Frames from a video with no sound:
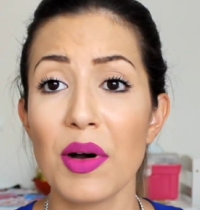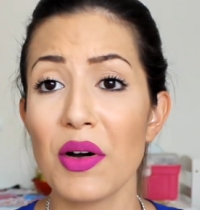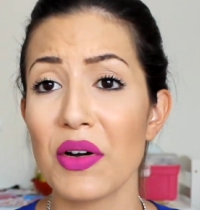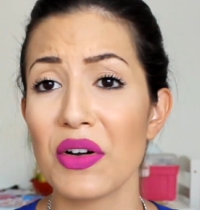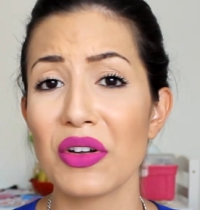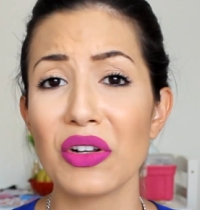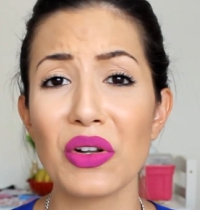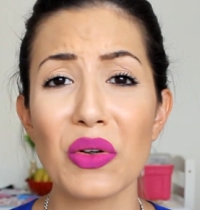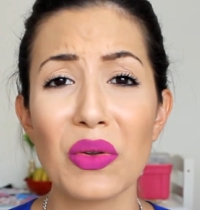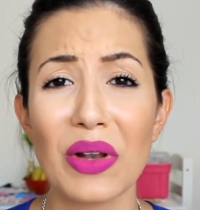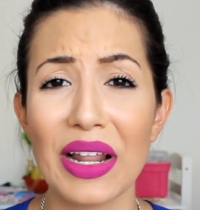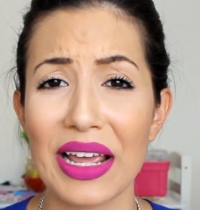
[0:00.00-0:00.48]
Bom,
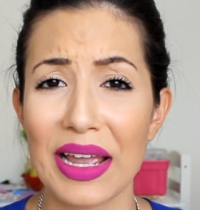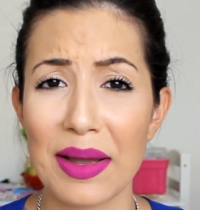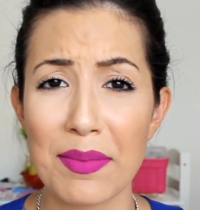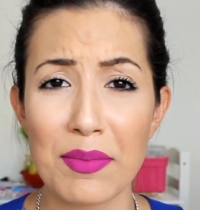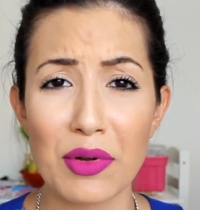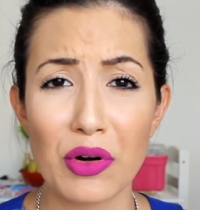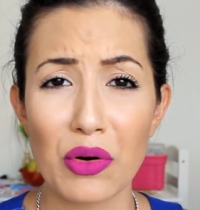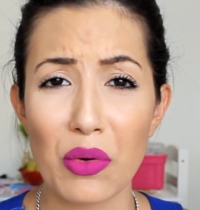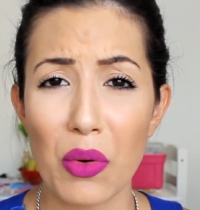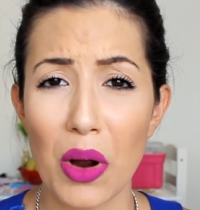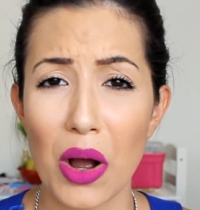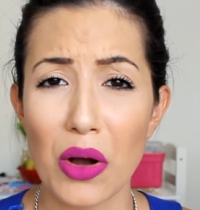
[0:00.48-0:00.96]
eu não
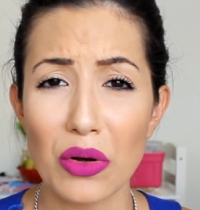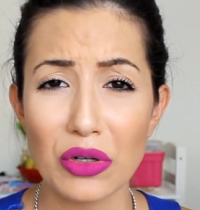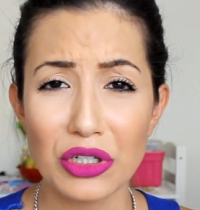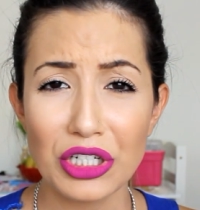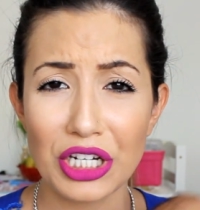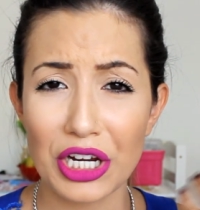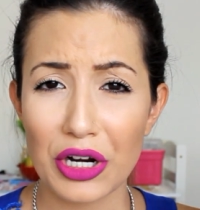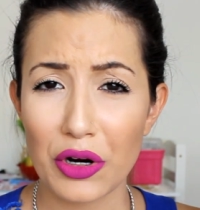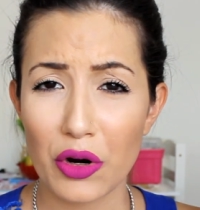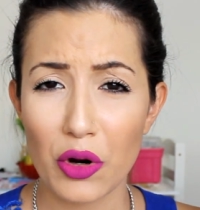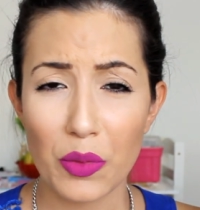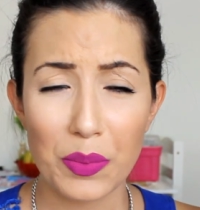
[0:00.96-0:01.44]
lembro qual
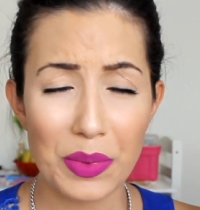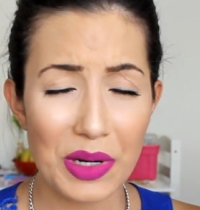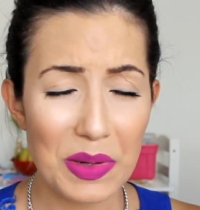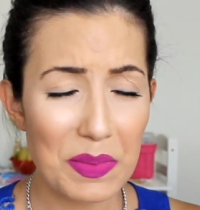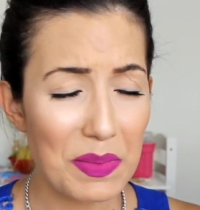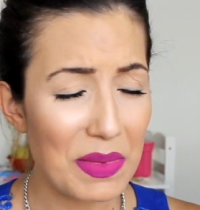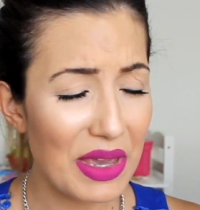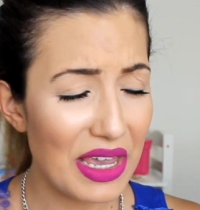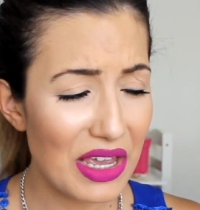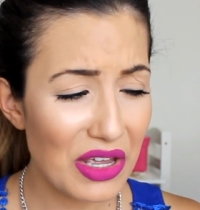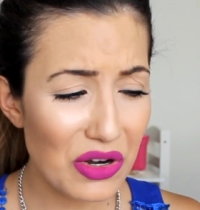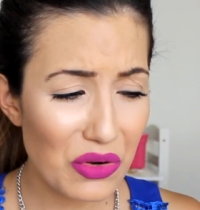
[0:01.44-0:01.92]
chegou
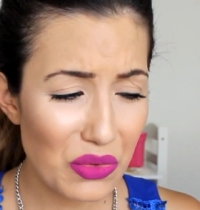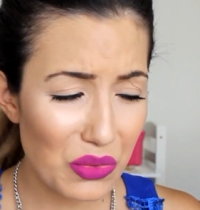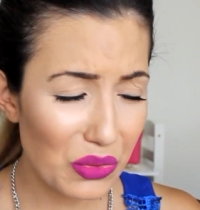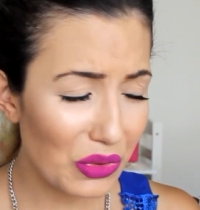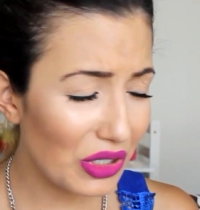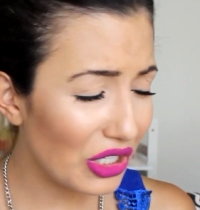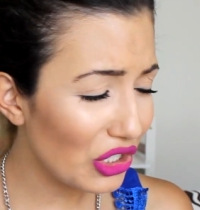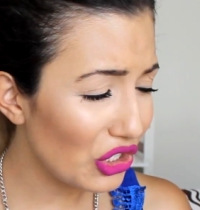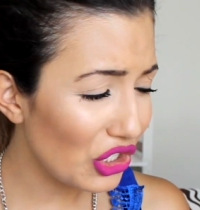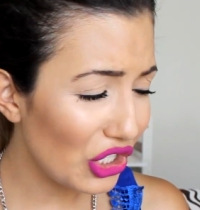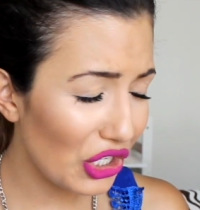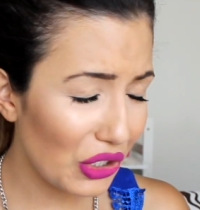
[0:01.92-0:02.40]
primeiro, o
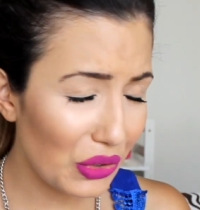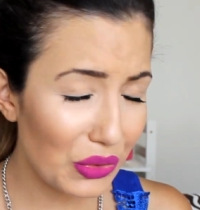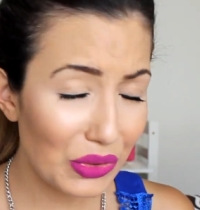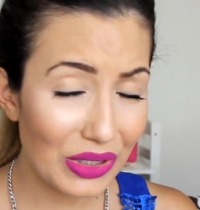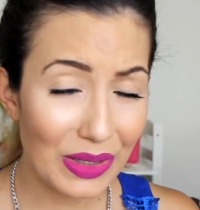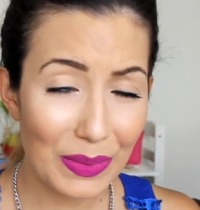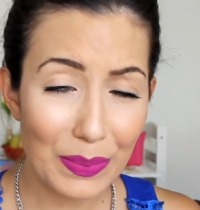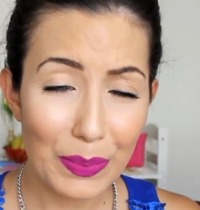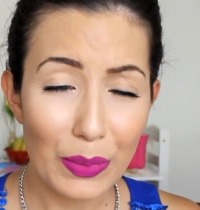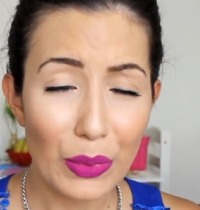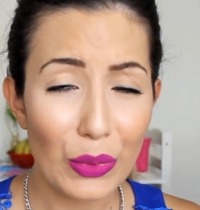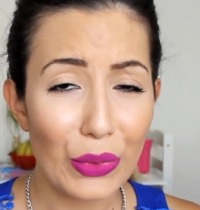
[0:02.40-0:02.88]
que chegou
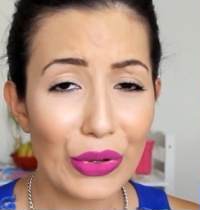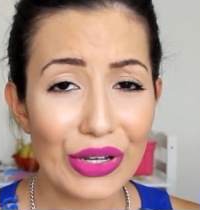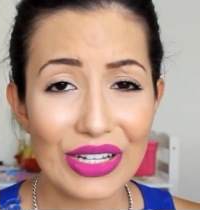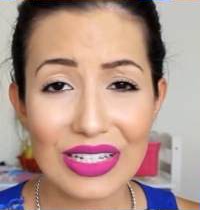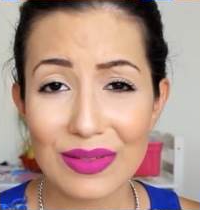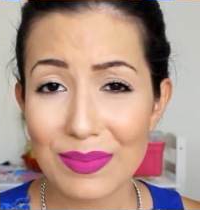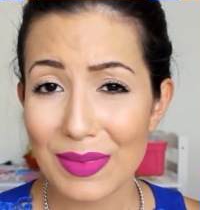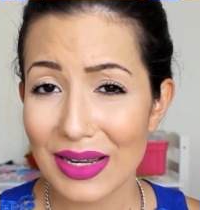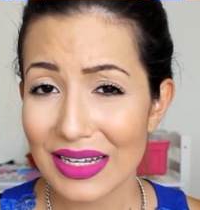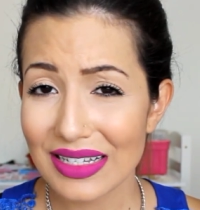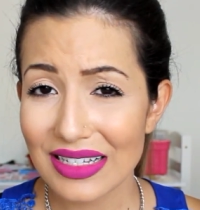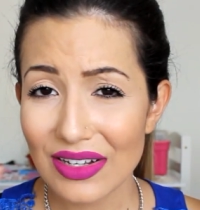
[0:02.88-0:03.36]

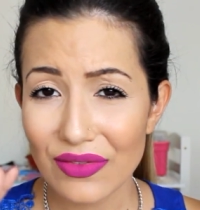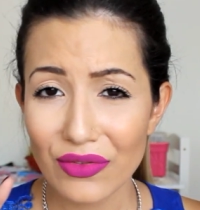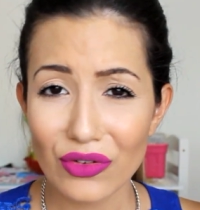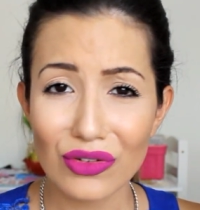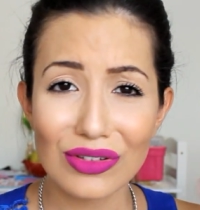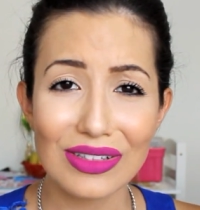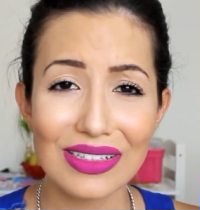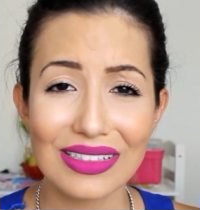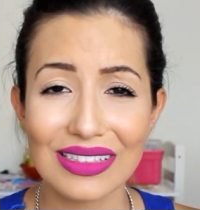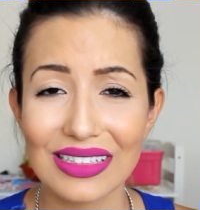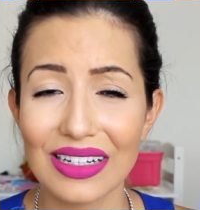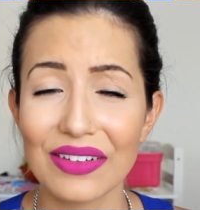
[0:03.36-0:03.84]
depois, mas eu
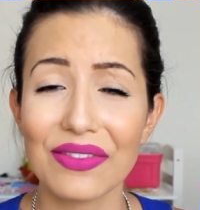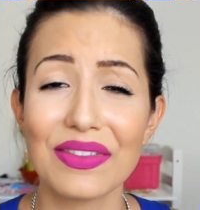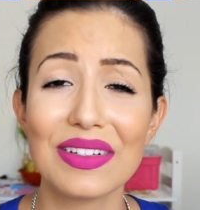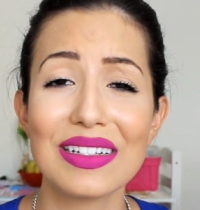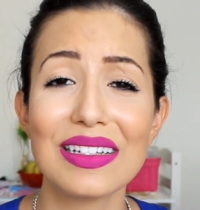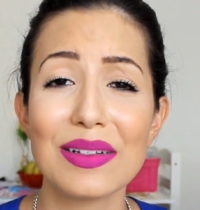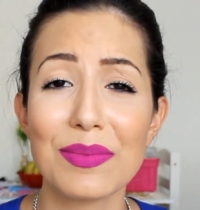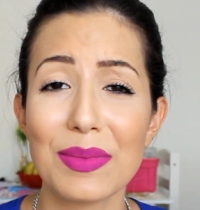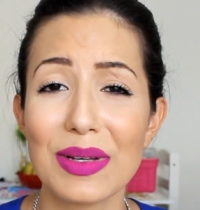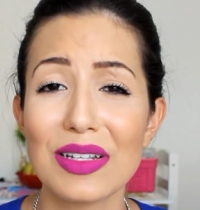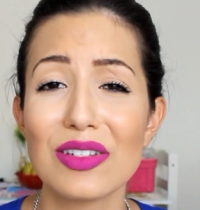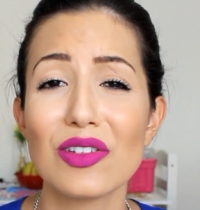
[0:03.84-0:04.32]
vou tentar
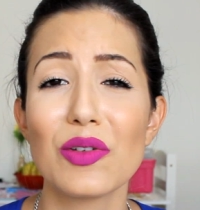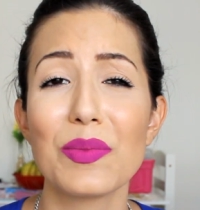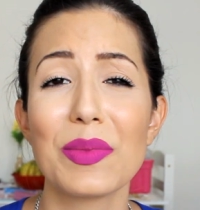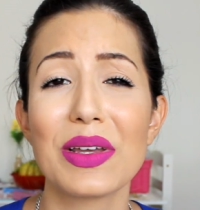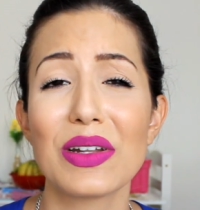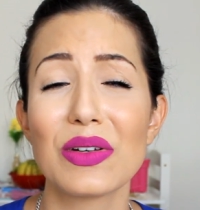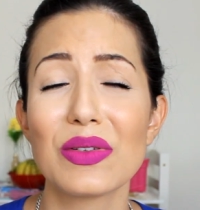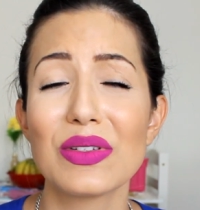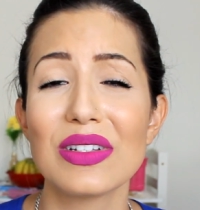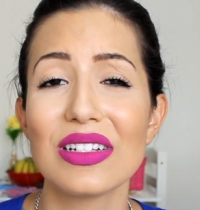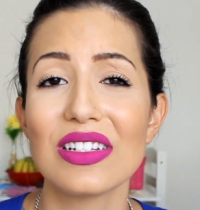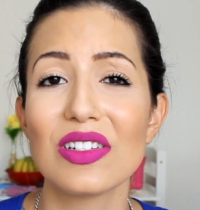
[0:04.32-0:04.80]
fazer mais ou
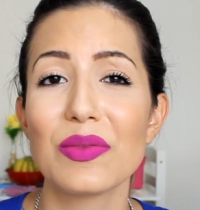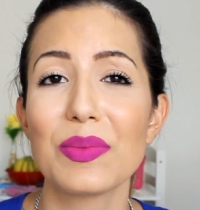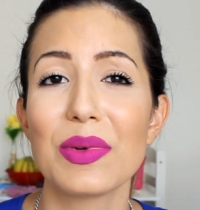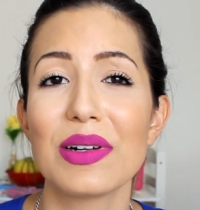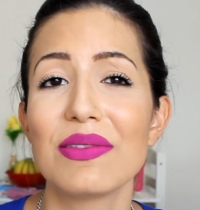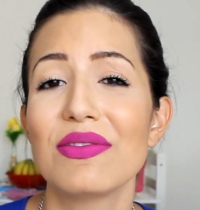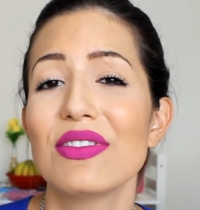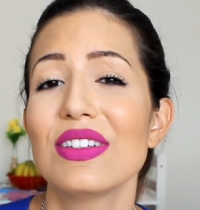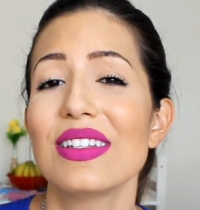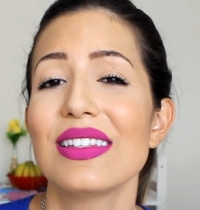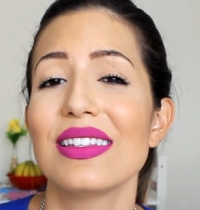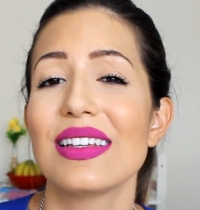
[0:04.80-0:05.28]
menos isso
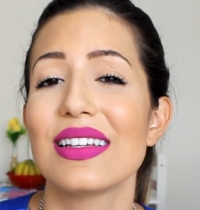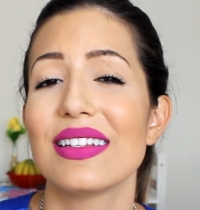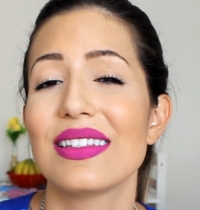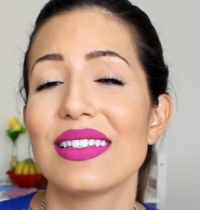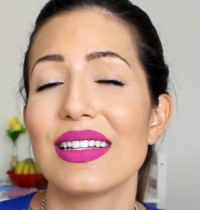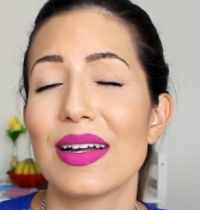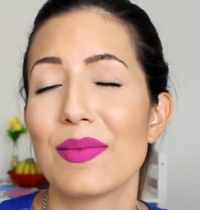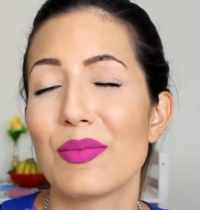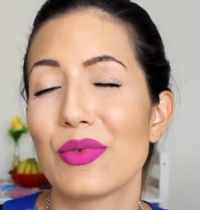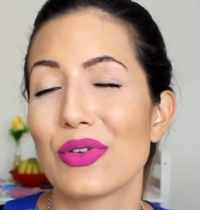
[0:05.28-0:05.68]
pra vocês, tá?